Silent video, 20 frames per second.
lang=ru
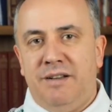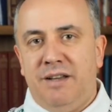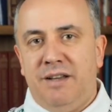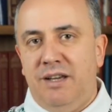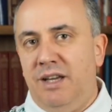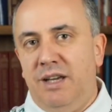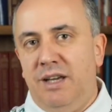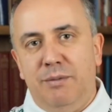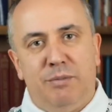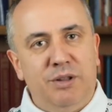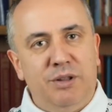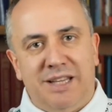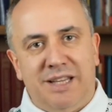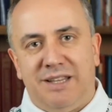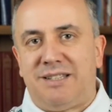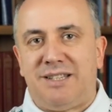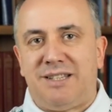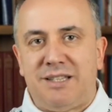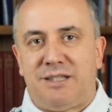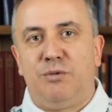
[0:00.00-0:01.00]
и им
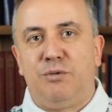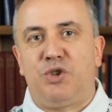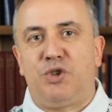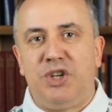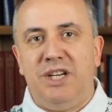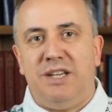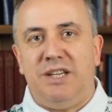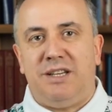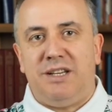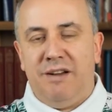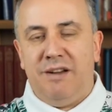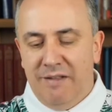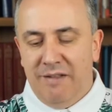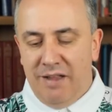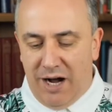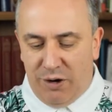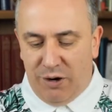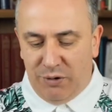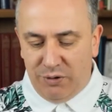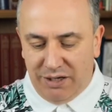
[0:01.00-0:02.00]
надо заслужить.
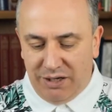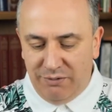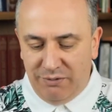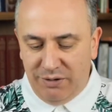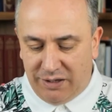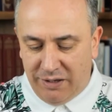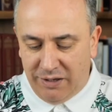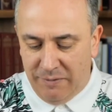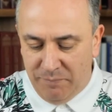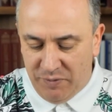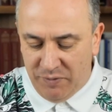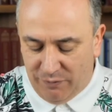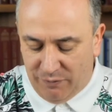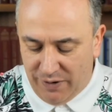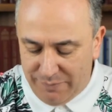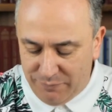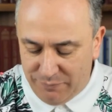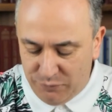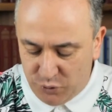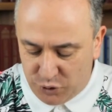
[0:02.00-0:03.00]
А он говорит,
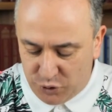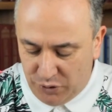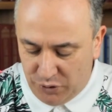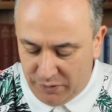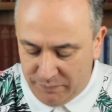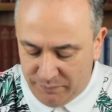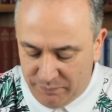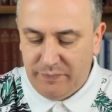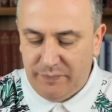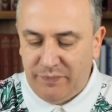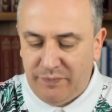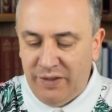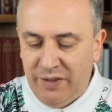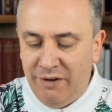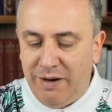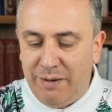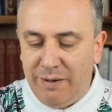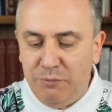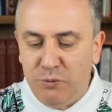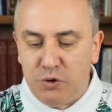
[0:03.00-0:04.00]
вам нужно
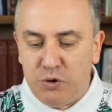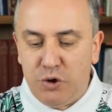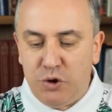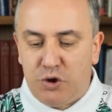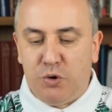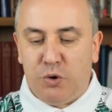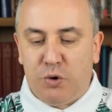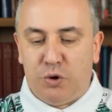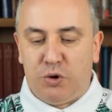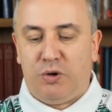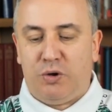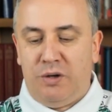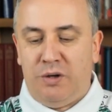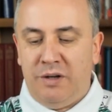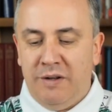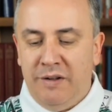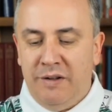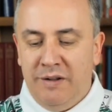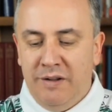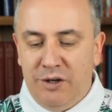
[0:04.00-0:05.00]
вам нужно четко,
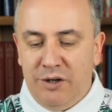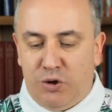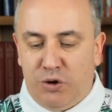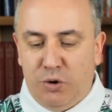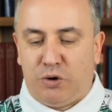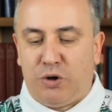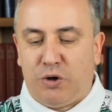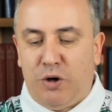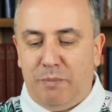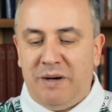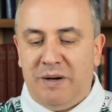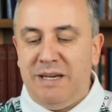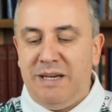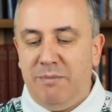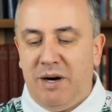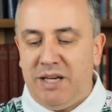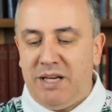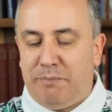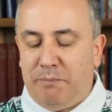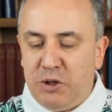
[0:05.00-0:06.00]
четко
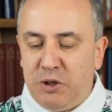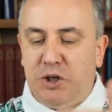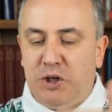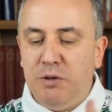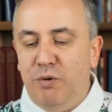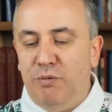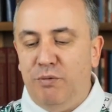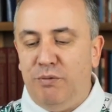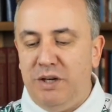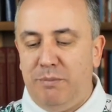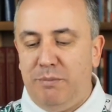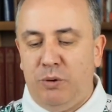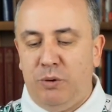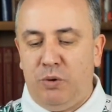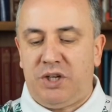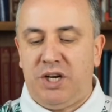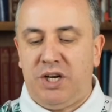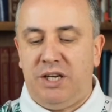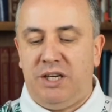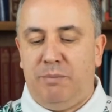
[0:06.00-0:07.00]
понимать, почему вы не
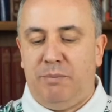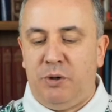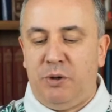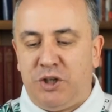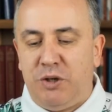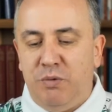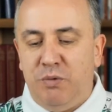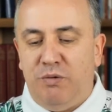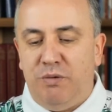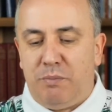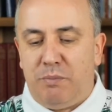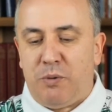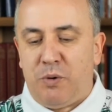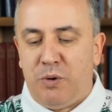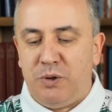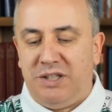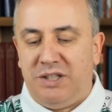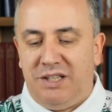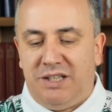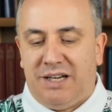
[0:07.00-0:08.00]
получаете, почему вы
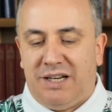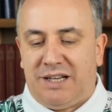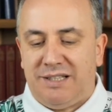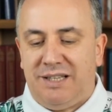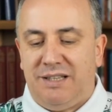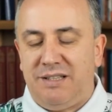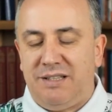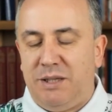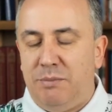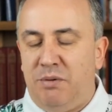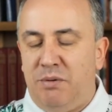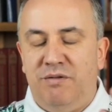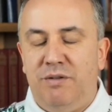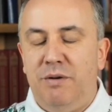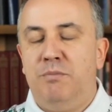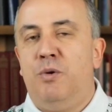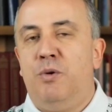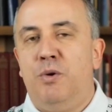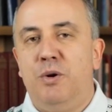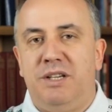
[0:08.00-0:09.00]
просите, казалось бы, вы
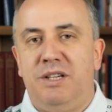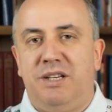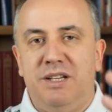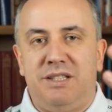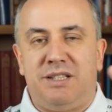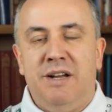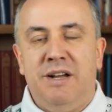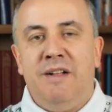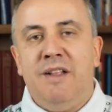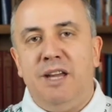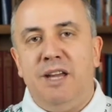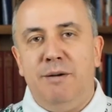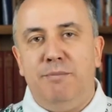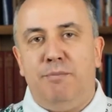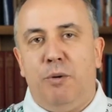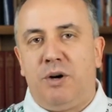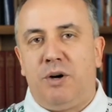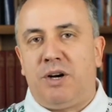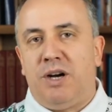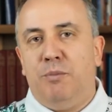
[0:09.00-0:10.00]
молитесь, и
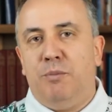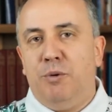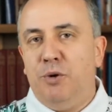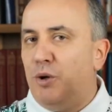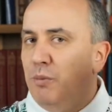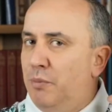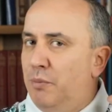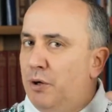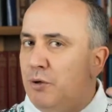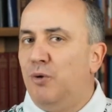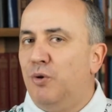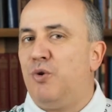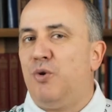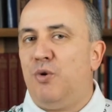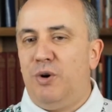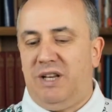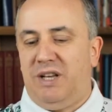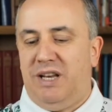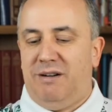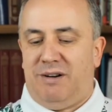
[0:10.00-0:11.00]
Бог как будто бы
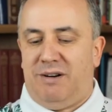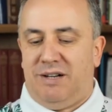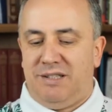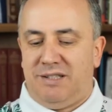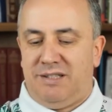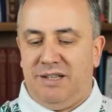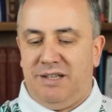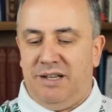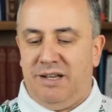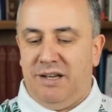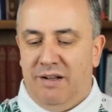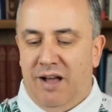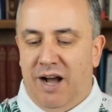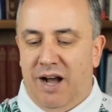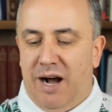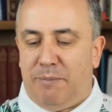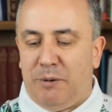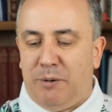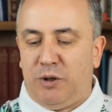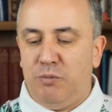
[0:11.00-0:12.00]
глухой для вас.
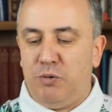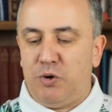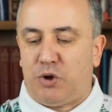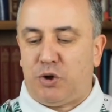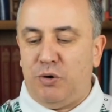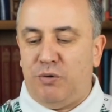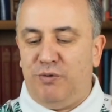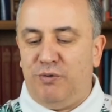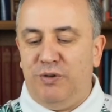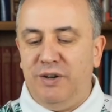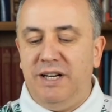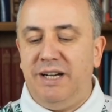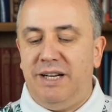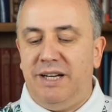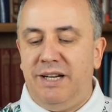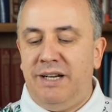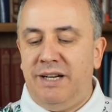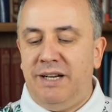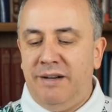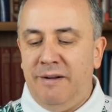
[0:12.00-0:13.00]
А потому что
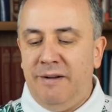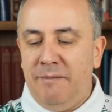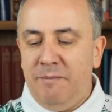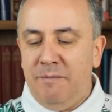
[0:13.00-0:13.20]
вы